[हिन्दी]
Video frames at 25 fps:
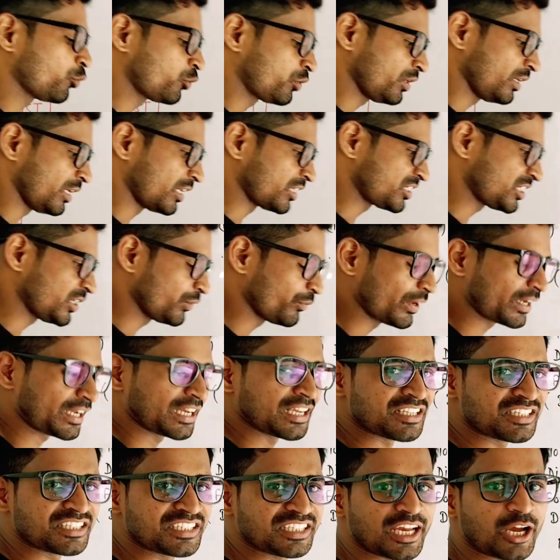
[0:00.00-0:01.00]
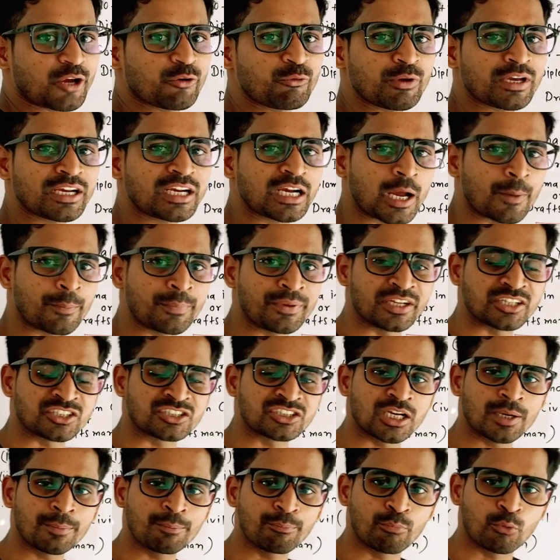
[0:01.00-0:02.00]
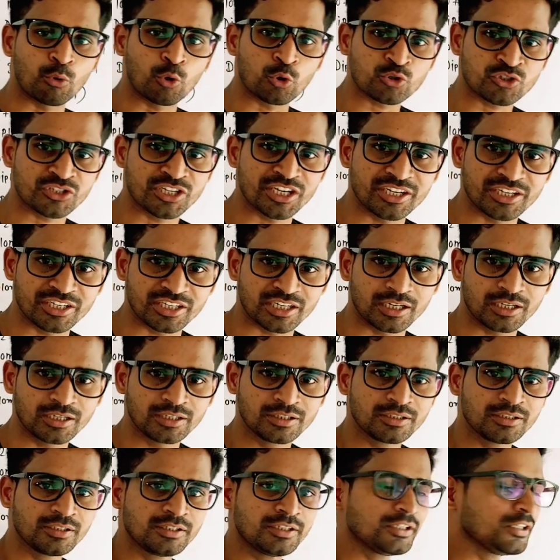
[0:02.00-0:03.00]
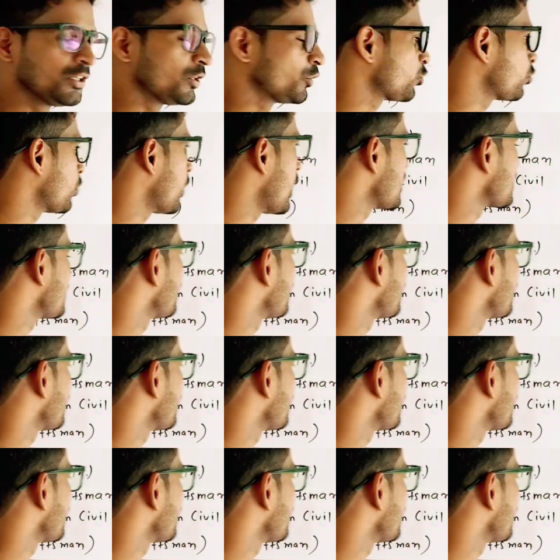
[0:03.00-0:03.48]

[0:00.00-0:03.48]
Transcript: बहुत ही अच्छी वैकेंसी आई हुई है काफी अच्छा पोस्ट है इनका तो